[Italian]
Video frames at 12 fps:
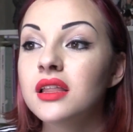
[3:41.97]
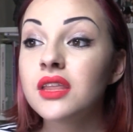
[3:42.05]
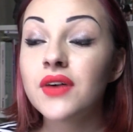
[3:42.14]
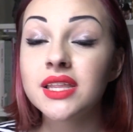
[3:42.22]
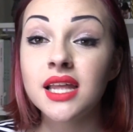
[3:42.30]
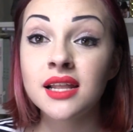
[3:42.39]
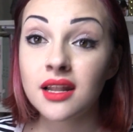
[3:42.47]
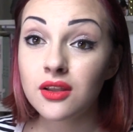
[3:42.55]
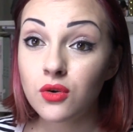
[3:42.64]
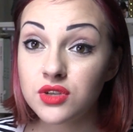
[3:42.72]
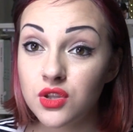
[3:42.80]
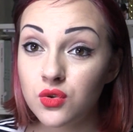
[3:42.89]
davanti all'entrata
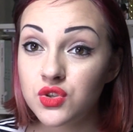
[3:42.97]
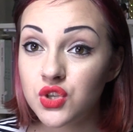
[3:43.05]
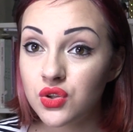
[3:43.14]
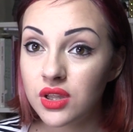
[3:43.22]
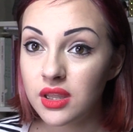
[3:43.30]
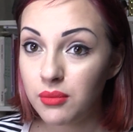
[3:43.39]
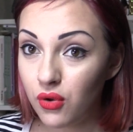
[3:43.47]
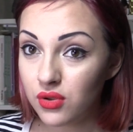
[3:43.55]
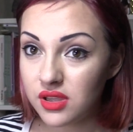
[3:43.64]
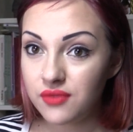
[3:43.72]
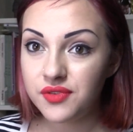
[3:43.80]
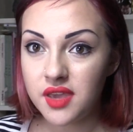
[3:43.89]
a Costituzione di
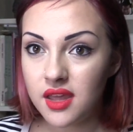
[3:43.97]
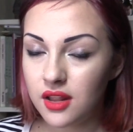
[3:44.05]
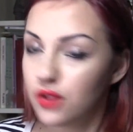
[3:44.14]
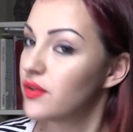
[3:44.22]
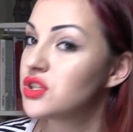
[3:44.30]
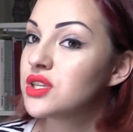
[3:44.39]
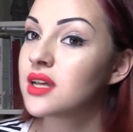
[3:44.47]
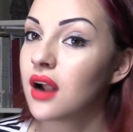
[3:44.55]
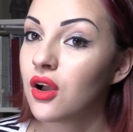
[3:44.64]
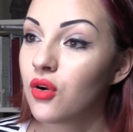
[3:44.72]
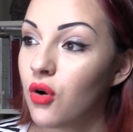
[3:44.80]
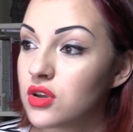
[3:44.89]
Bologna Fiere dove ci
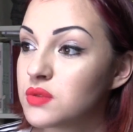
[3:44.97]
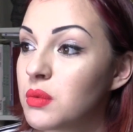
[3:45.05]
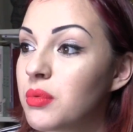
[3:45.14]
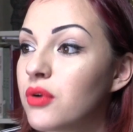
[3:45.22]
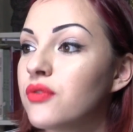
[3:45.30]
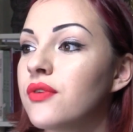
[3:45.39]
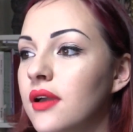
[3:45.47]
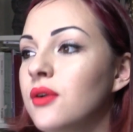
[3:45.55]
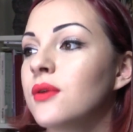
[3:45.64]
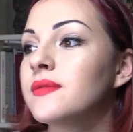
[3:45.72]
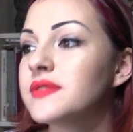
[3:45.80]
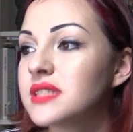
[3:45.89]
sarà il Cosmoprof,
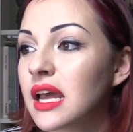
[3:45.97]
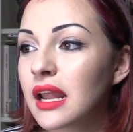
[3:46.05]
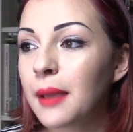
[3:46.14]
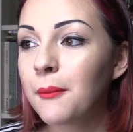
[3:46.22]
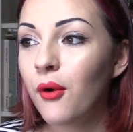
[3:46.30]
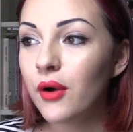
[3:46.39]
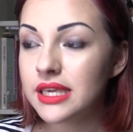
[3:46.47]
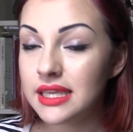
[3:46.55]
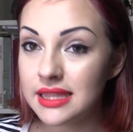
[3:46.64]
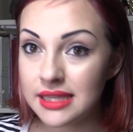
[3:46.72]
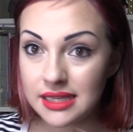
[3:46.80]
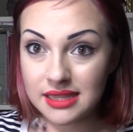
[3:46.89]
ecco, saremo
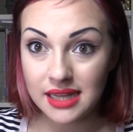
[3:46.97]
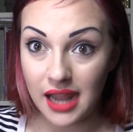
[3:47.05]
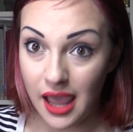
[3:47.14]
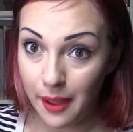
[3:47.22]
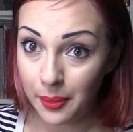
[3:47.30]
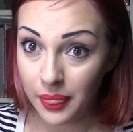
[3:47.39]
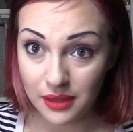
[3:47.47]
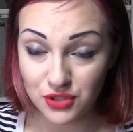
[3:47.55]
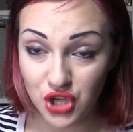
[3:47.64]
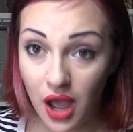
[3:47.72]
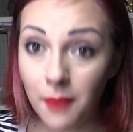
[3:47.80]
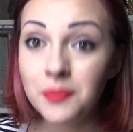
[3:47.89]
in tre,
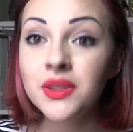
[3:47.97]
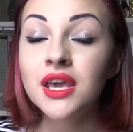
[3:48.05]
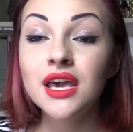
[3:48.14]
già,